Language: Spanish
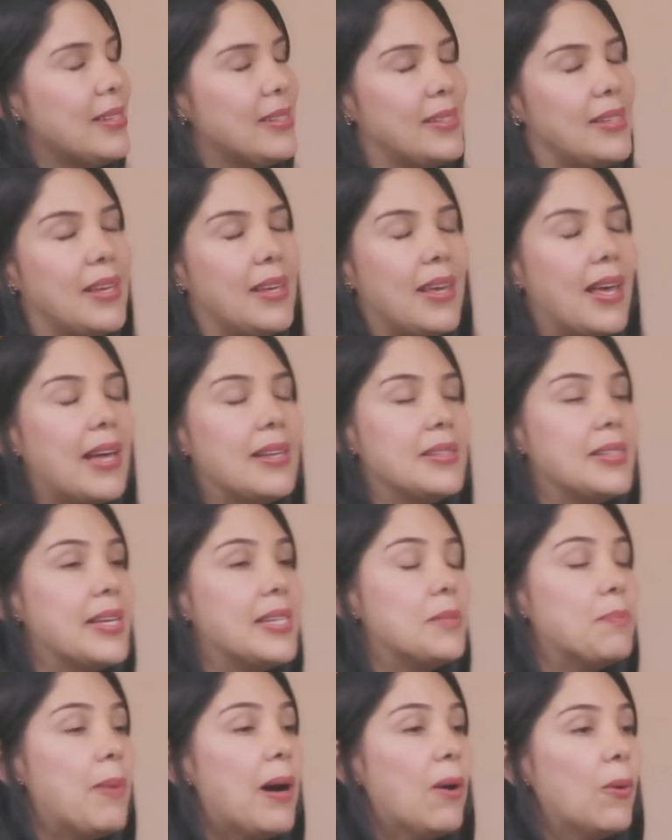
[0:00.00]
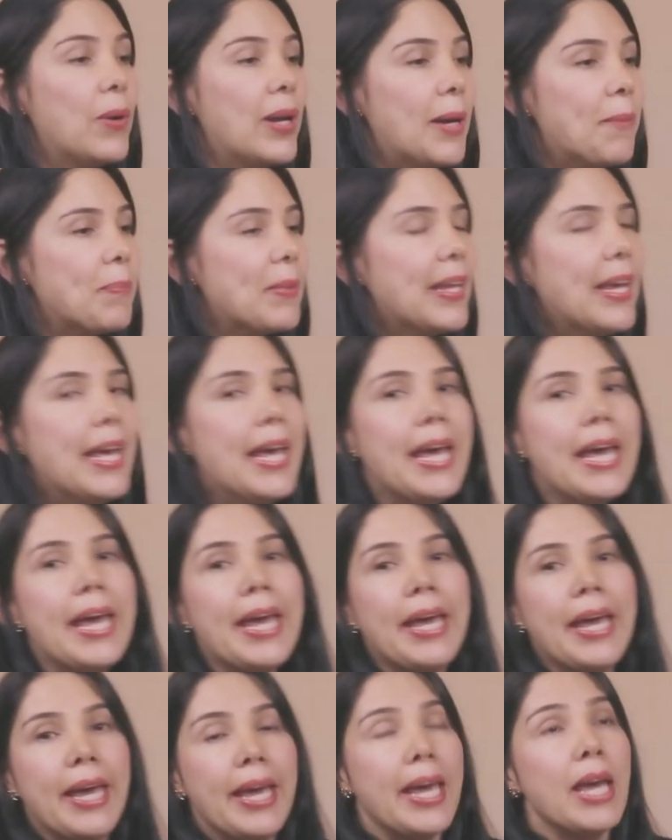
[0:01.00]
Sí, así es, Paula.
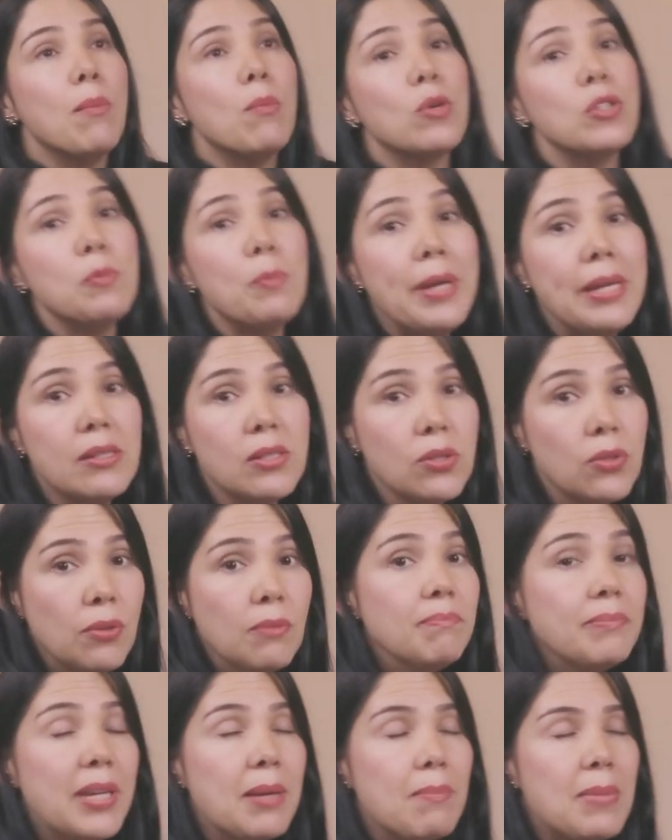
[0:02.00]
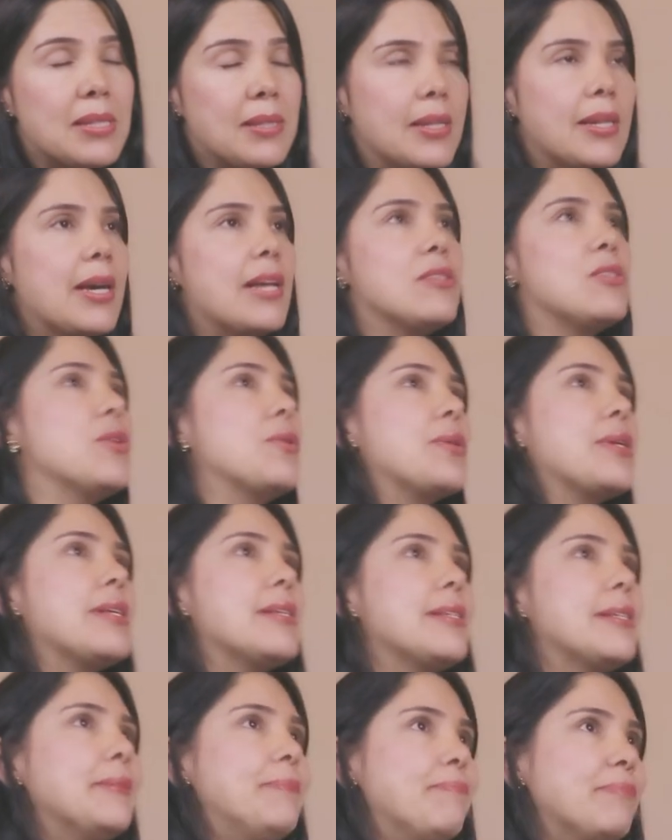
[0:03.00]
Hemos visto,
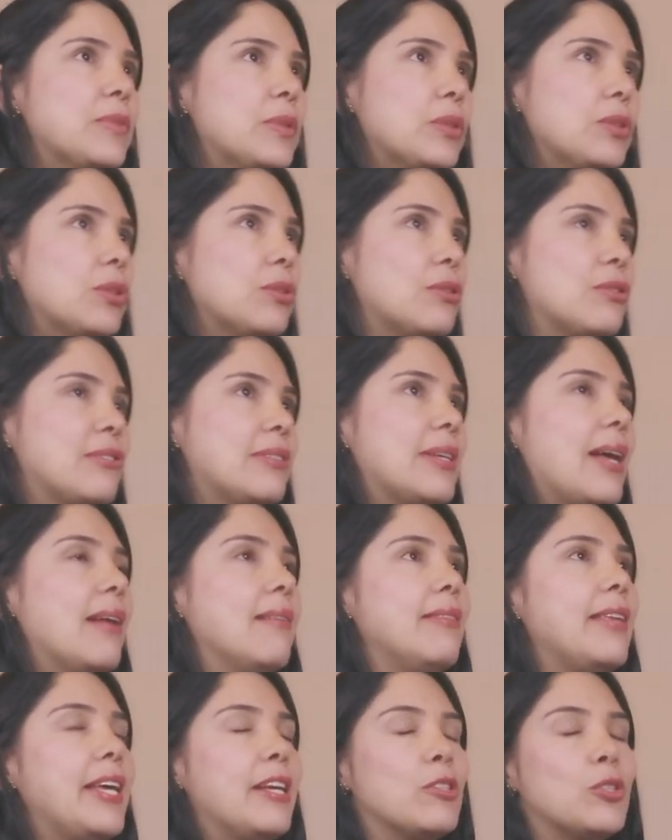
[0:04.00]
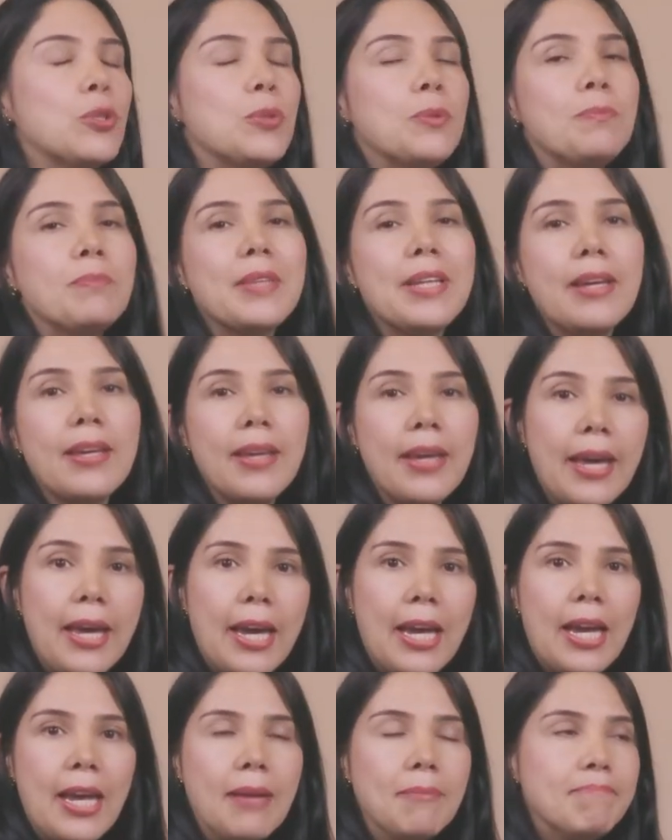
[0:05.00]
investigaciones nos han dicho
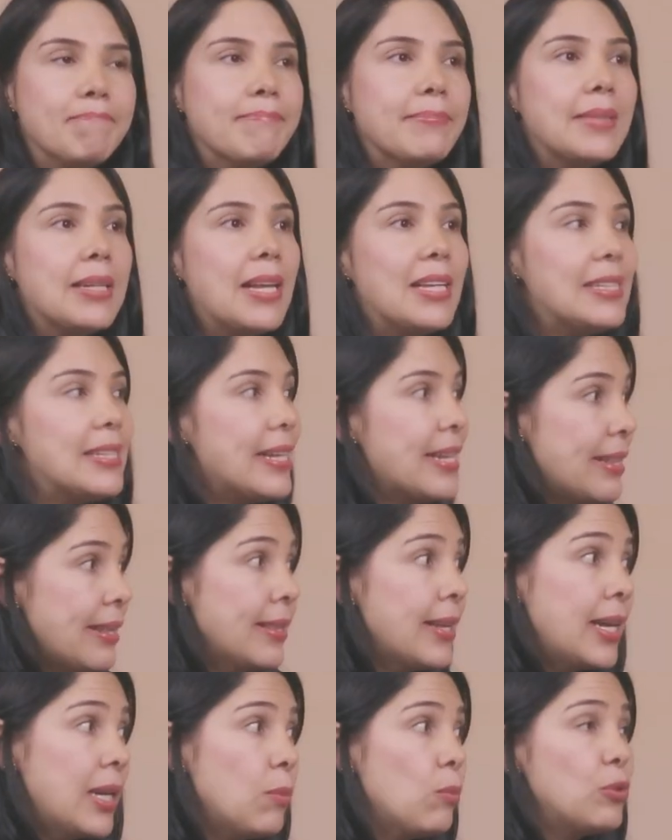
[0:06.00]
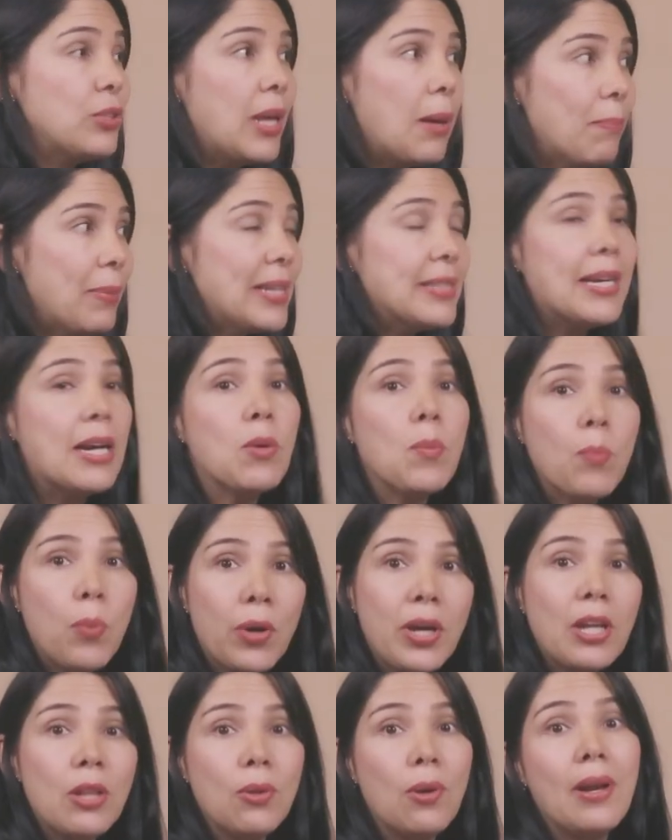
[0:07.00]
que tenemos que aplazar un
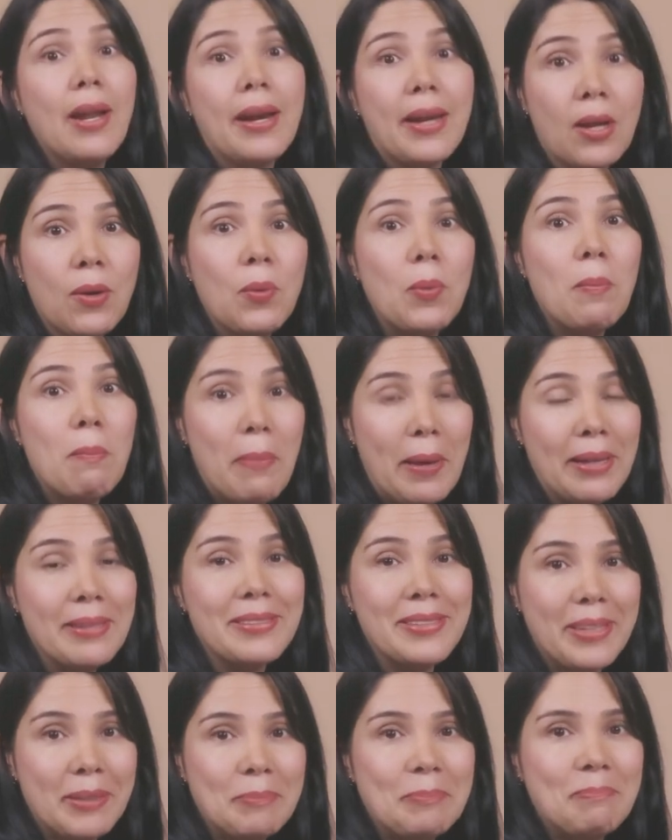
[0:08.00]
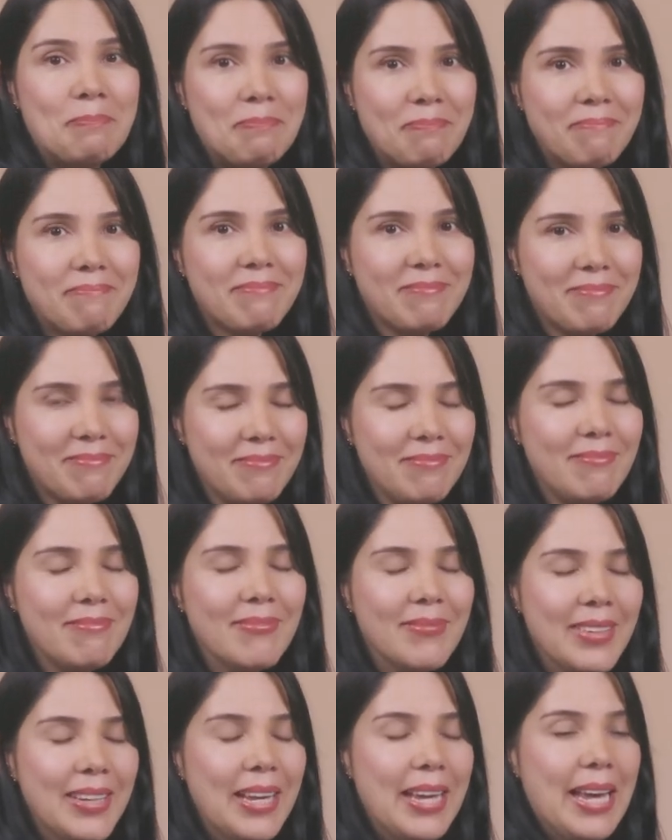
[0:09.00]
poquito la recompensa.
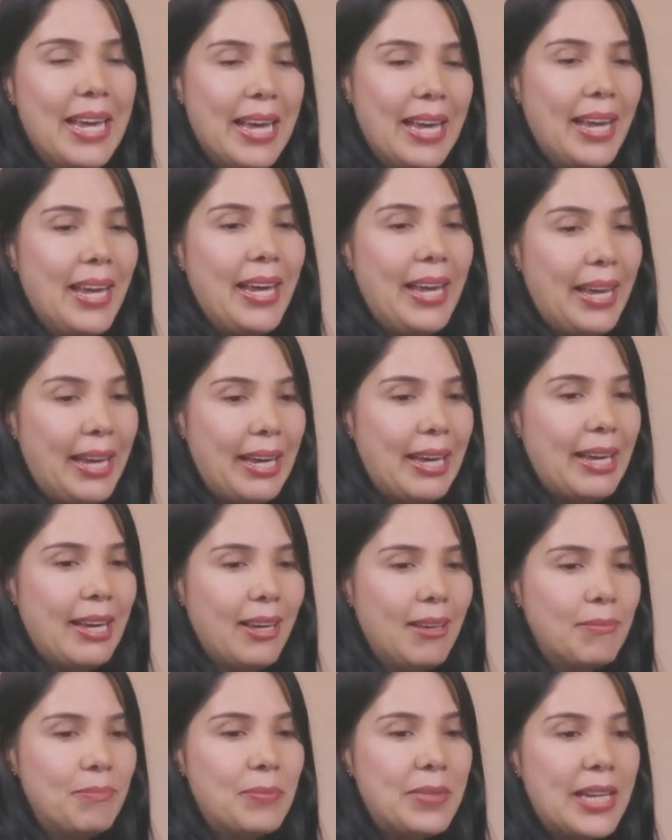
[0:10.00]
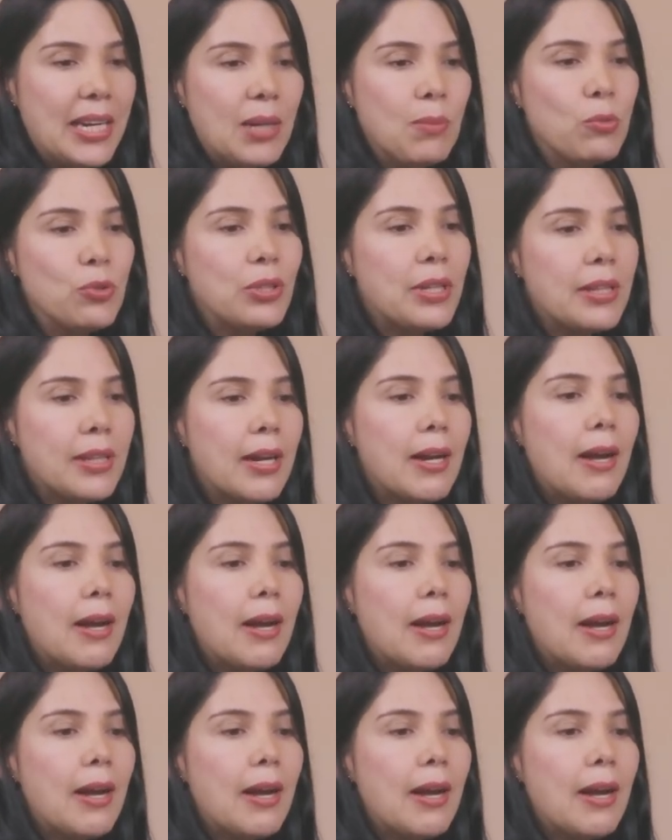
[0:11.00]
Eh, tenemos que